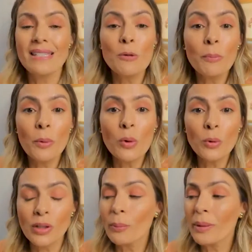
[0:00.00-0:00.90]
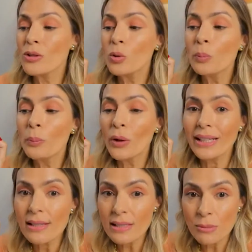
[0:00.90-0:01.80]
São poucos. Realmente, com
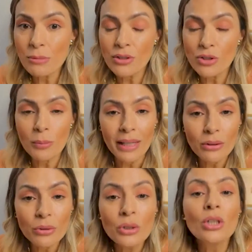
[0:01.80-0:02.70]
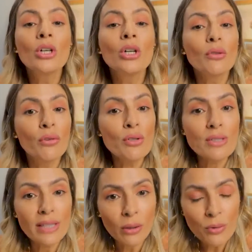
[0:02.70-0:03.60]
pouquíssimo investimento,
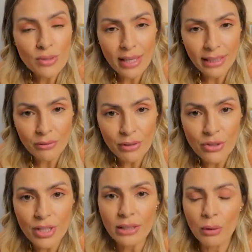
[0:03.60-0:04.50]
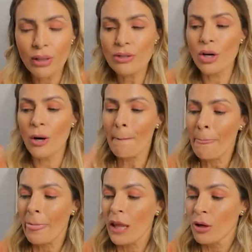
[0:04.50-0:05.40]
você consegue investir. Então, olha só.
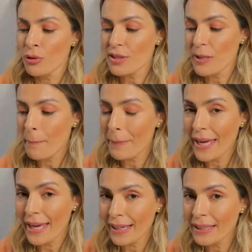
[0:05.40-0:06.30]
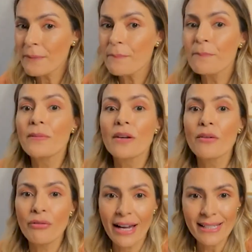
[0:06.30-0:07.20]
Você pega,
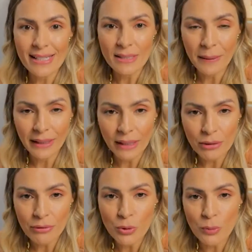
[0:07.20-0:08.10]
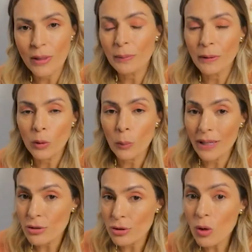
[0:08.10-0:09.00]
faz esse pequeno investimento para
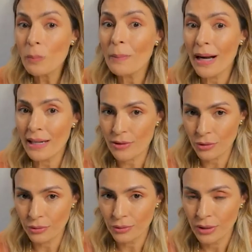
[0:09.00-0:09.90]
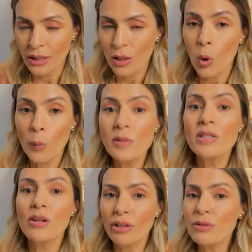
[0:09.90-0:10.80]
comprar só o básico,
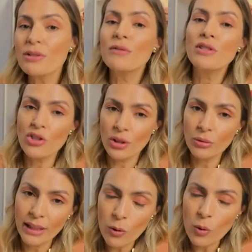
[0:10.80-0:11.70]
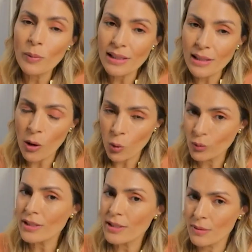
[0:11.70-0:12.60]
observando se você já não tem alguma de,
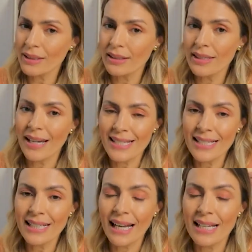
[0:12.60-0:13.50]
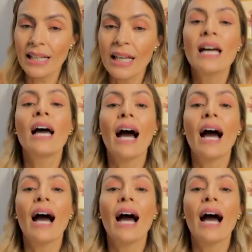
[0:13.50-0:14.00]
algum desses materiais em casa.